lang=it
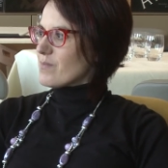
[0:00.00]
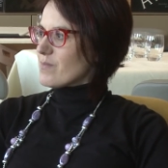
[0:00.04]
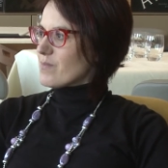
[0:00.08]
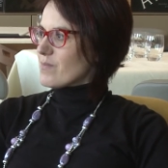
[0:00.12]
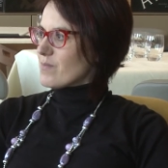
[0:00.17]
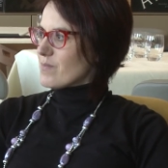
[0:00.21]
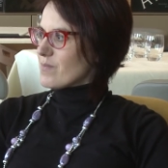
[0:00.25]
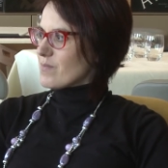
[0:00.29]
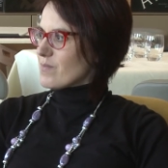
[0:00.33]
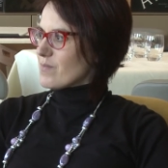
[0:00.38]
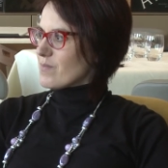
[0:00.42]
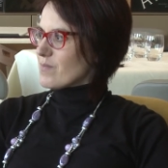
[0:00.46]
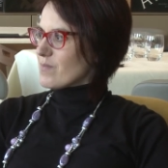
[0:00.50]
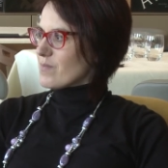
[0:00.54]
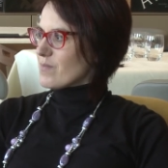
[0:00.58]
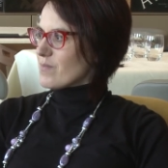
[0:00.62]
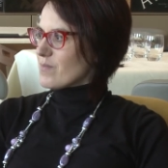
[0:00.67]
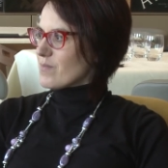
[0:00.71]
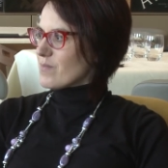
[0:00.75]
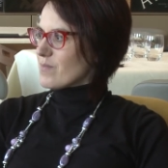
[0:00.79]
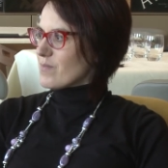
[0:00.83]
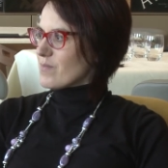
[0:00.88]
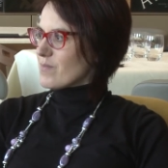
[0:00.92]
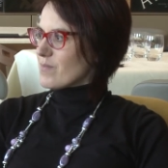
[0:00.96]
che cosa fa
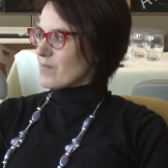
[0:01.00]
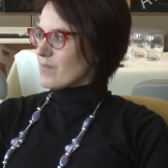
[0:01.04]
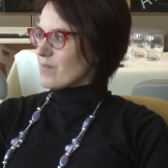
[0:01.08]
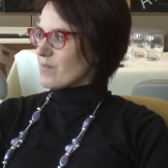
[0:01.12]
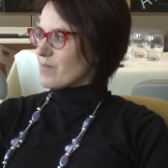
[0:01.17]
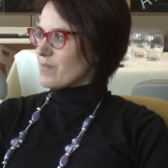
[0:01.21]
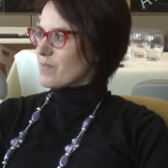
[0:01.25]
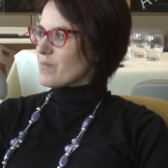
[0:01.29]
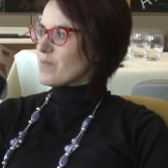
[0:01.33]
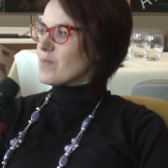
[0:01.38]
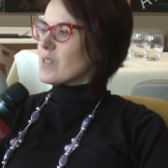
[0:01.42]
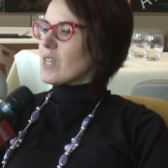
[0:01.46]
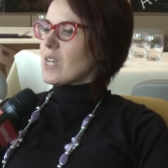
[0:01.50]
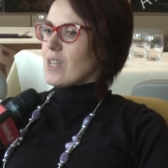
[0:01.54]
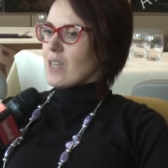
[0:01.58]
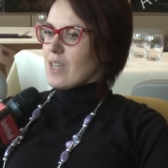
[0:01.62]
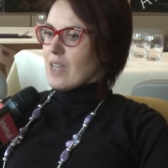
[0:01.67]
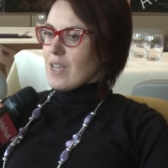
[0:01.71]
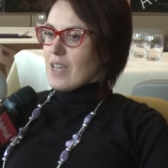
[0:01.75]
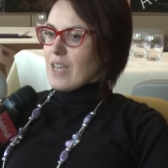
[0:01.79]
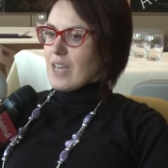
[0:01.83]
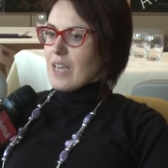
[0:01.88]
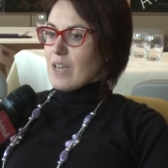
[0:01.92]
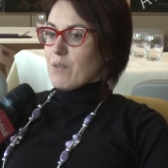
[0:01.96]
Amigdala?
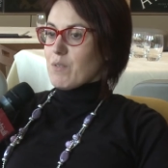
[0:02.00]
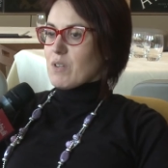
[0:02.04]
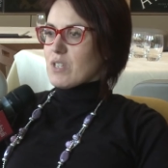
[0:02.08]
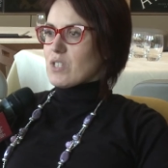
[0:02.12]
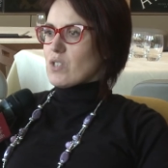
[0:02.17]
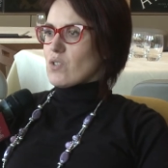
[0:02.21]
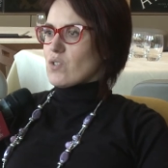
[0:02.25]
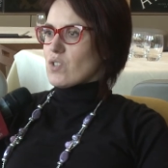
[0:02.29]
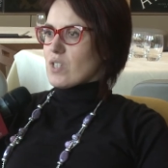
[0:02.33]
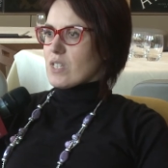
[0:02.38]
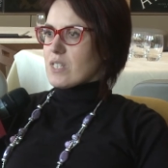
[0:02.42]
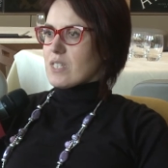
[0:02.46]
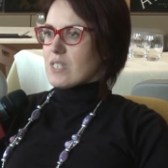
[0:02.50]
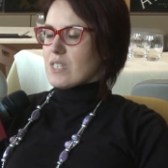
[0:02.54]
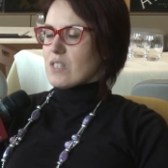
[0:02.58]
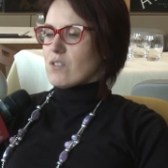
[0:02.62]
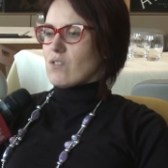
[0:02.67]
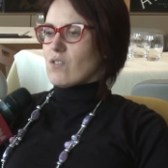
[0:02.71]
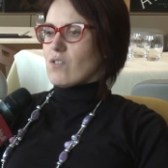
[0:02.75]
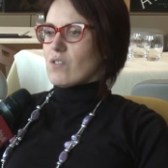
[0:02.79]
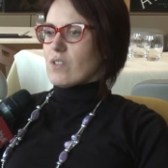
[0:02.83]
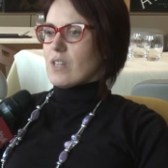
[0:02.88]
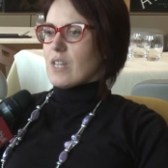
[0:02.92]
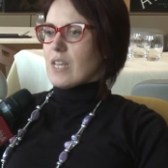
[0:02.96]
È
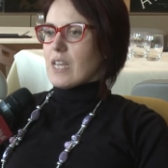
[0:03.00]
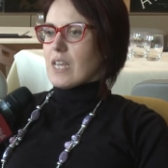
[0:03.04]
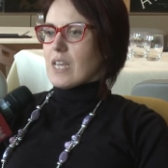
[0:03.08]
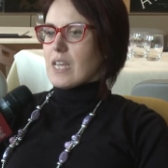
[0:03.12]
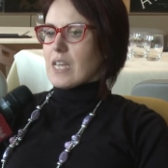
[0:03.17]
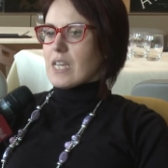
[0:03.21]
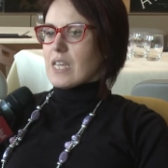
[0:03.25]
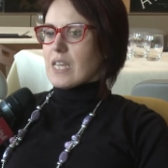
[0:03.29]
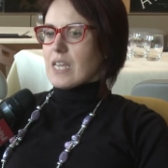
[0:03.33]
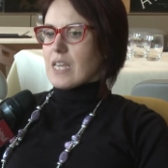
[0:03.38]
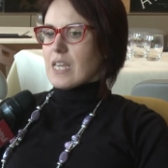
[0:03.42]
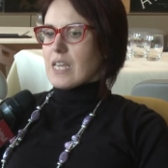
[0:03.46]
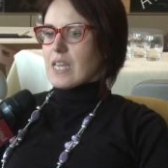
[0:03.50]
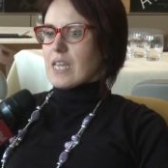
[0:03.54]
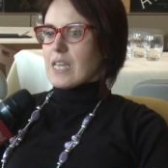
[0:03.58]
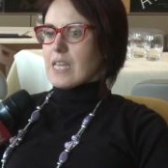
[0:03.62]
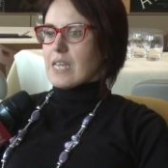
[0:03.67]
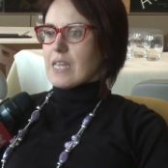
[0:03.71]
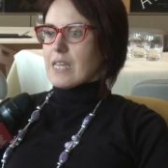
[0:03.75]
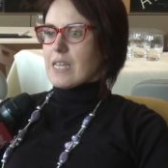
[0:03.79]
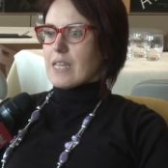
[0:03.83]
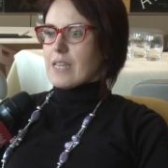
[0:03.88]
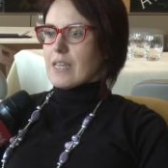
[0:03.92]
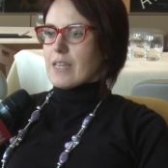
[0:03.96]
un'associazione che
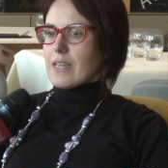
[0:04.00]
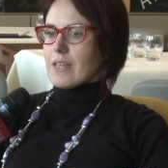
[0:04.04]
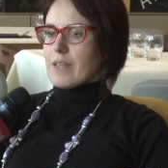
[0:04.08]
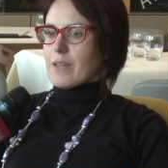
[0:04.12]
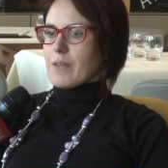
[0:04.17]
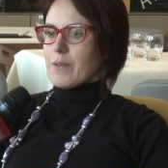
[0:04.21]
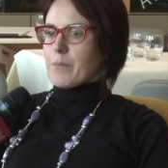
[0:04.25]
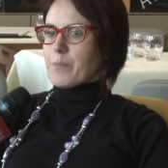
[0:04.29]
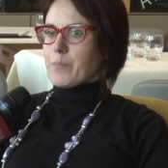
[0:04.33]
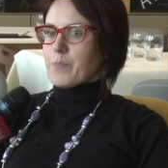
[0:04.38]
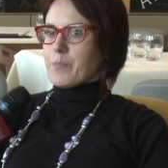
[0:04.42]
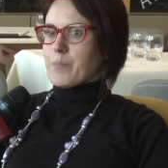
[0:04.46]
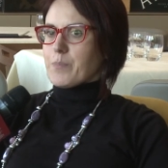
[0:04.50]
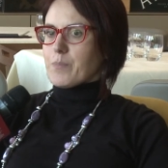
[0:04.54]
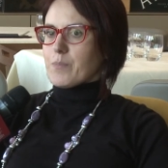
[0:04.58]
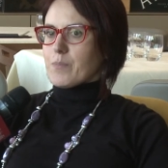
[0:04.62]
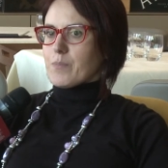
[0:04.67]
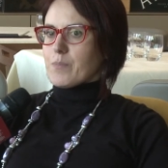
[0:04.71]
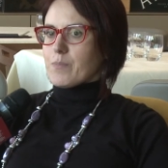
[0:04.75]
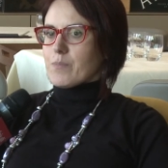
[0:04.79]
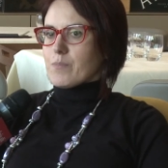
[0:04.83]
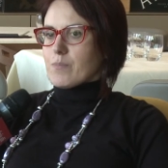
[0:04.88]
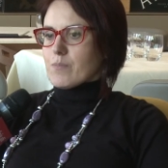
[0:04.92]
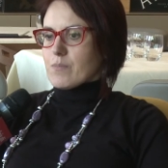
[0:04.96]
eh,
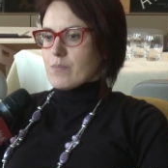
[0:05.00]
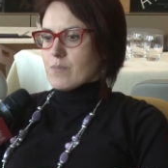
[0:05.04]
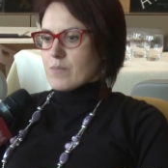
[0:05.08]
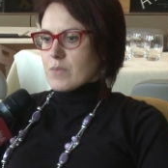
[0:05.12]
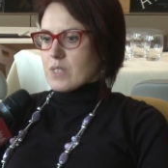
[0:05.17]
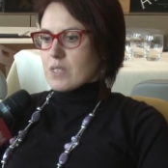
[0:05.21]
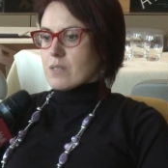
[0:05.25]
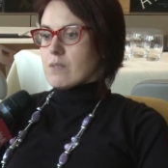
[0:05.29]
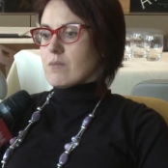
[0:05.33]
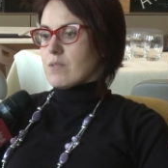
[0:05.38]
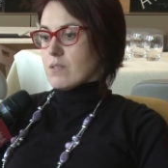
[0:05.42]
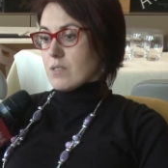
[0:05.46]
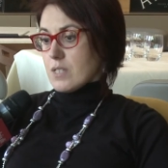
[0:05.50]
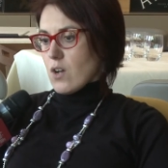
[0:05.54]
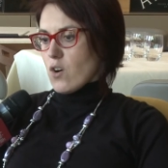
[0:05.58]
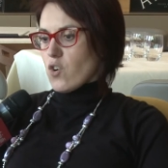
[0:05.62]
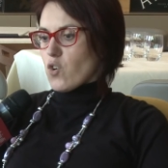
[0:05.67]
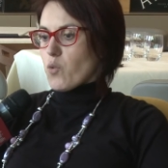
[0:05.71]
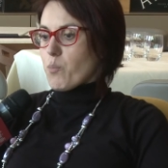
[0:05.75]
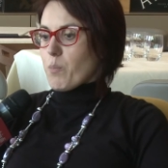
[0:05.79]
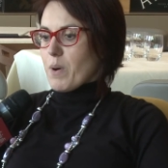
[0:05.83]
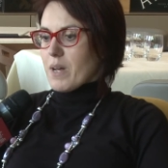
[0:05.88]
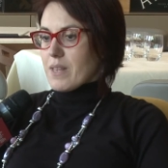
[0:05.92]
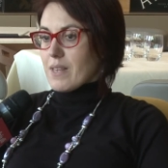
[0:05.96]
si
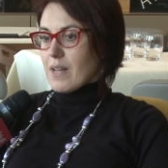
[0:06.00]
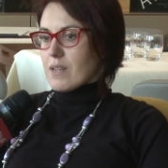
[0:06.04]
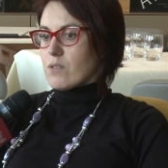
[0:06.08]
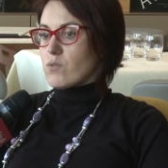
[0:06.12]
occupa dal